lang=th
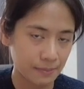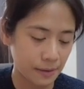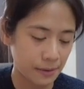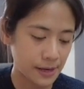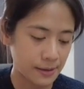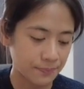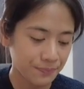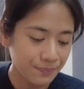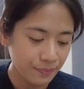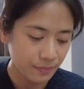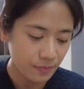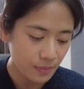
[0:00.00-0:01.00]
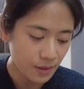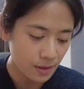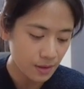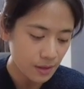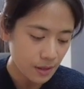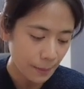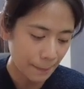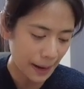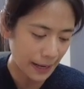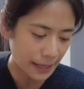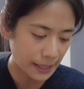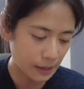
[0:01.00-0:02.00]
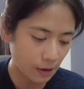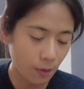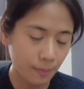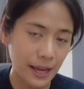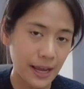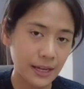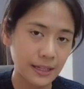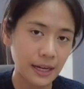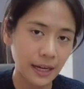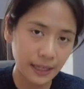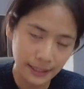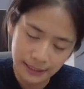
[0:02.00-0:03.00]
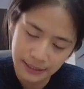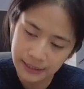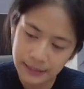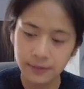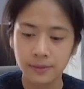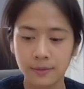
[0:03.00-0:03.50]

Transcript: แบบว่าไปร้องเพลงกลางคืน